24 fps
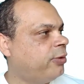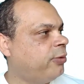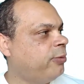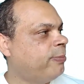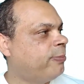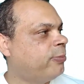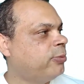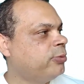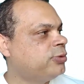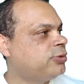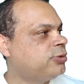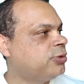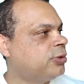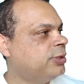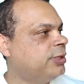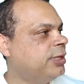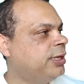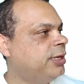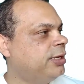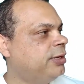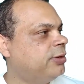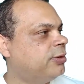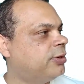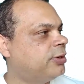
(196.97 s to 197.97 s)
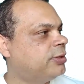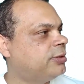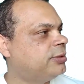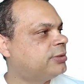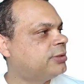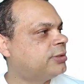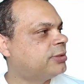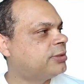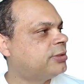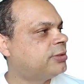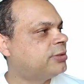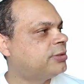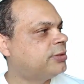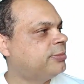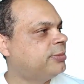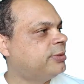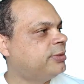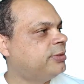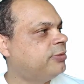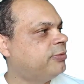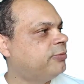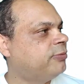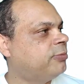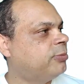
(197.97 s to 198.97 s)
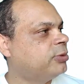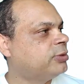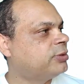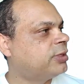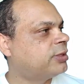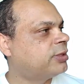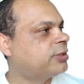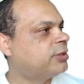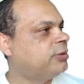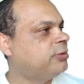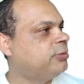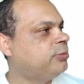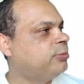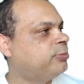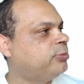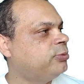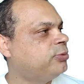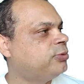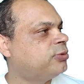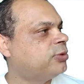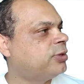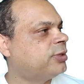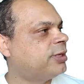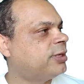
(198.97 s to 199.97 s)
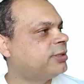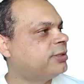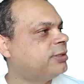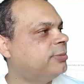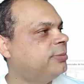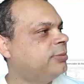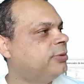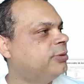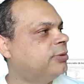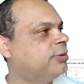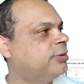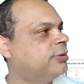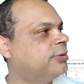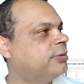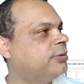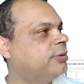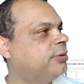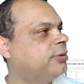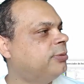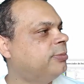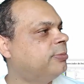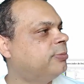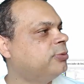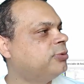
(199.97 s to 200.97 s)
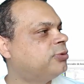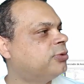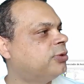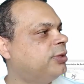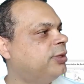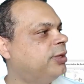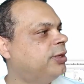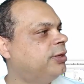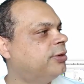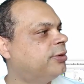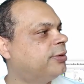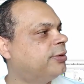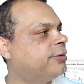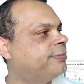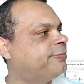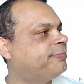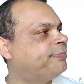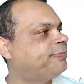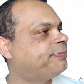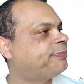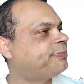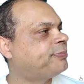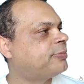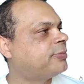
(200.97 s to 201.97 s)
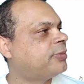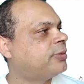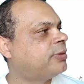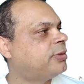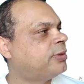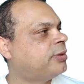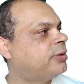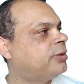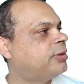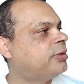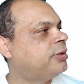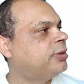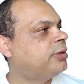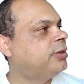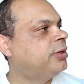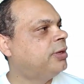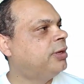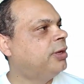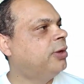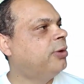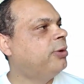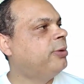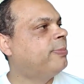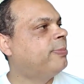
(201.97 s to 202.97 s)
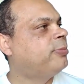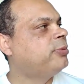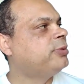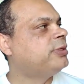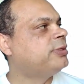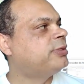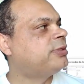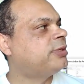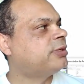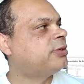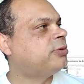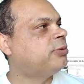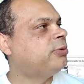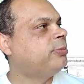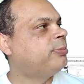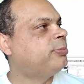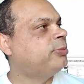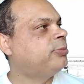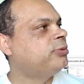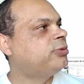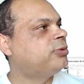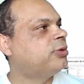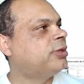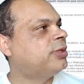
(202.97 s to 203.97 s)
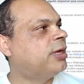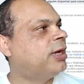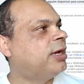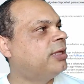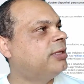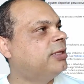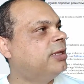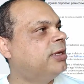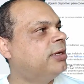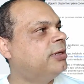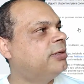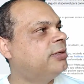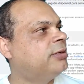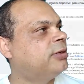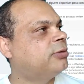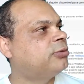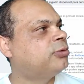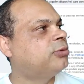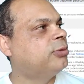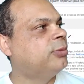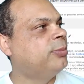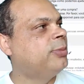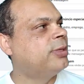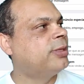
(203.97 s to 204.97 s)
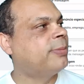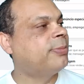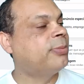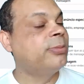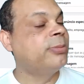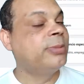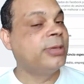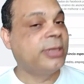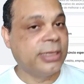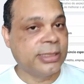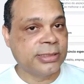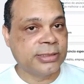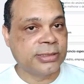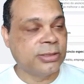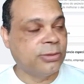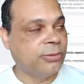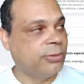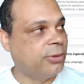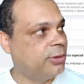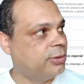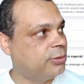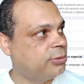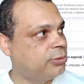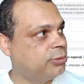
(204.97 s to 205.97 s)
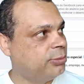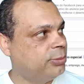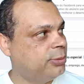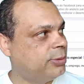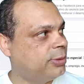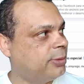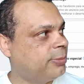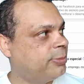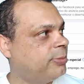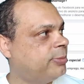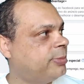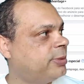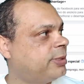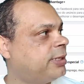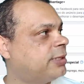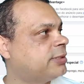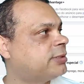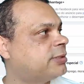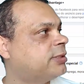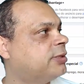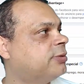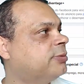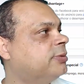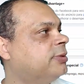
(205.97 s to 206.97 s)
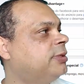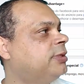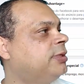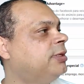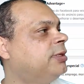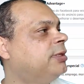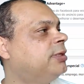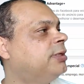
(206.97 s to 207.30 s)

Eu impulsionei, ó. Isso aqui também, eu vou mostrar aqui, impulsionar também, ó. Impulsionei, ó. Eu, isso aqui eu é impulsionar, né? O tô vendo na publicação, ó. Tô vendo na publicação.